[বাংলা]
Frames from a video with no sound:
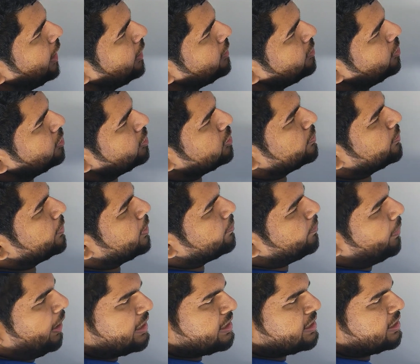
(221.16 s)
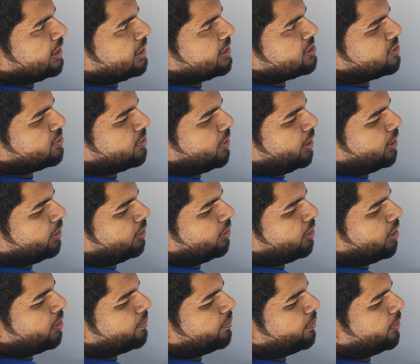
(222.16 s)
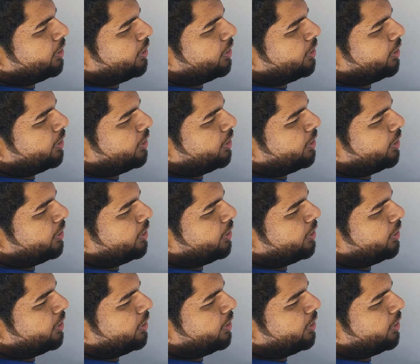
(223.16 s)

সাত দশমিক পাঁচকে স্কোয়ার করার